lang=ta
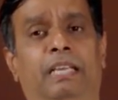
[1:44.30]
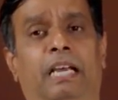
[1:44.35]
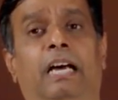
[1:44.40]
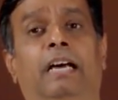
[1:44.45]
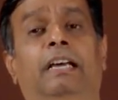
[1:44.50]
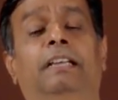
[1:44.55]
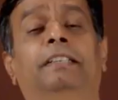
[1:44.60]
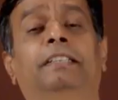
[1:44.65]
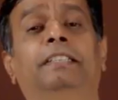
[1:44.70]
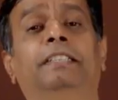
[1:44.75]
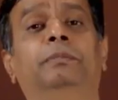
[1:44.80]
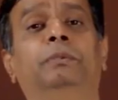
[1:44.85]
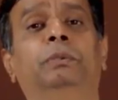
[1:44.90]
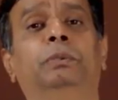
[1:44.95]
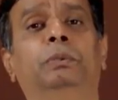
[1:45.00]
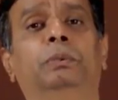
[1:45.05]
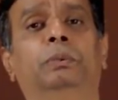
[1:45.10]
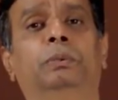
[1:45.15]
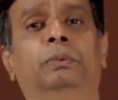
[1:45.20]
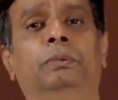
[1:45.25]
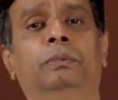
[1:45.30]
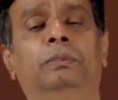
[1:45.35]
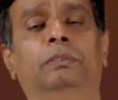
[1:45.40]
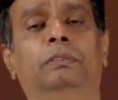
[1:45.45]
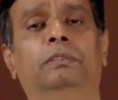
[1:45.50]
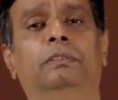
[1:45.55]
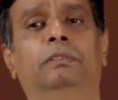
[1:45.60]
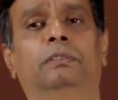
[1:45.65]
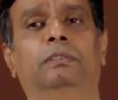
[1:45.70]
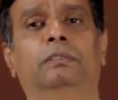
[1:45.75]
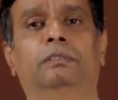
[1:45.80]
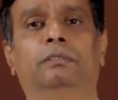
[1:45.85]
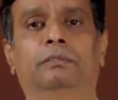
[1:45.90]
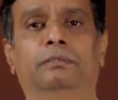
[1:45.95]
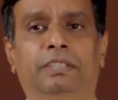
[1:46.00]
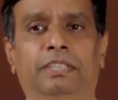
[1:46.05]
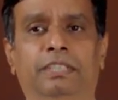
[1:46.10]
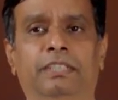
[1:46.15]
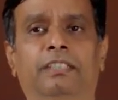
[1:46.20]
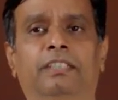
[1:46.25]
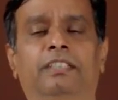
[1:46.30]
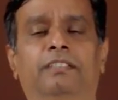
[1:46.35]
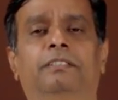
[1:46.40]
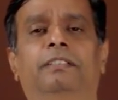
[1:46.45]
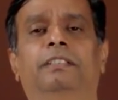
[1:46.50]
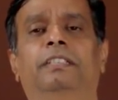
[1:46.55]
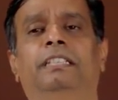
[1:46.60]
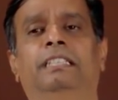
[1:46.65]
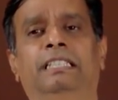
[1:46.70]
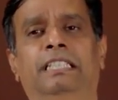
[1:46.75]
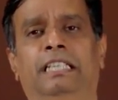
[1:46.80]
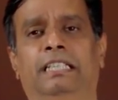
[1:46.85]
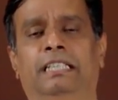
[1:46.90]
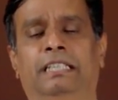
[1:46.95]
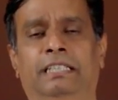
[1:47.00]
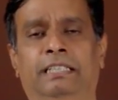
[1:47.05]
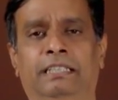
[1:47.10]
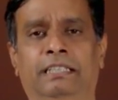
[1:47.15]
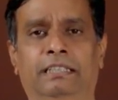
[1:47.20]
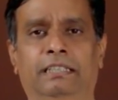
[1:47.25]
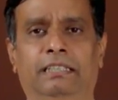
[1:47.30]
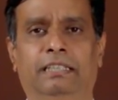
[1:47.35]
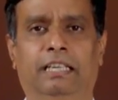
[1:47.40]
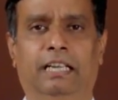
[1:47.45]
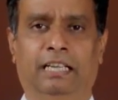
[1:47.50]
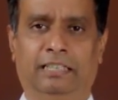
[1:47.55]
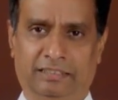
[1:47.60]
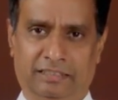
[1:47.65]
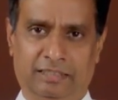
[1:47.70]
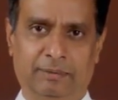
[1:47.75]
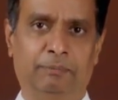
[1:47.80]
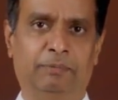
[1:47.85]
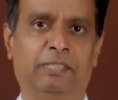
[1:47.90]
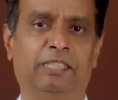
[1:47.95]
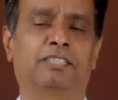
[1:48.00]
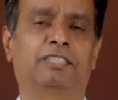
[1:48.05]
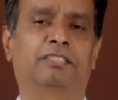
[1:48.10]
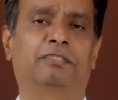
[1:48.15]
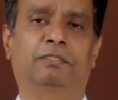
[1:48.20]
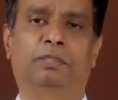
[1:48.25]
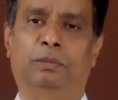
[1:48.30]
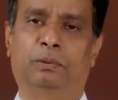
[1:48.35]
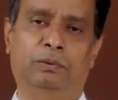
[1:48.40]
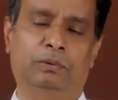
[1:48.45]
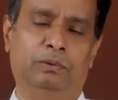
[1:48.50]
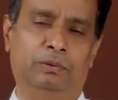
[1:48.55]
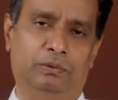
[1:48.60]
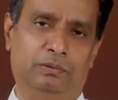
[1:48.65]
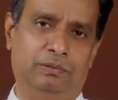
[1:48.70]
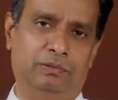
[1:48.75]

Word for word: அறிவு விரிய விரிய அக்செப்டன்ஸ் வரும்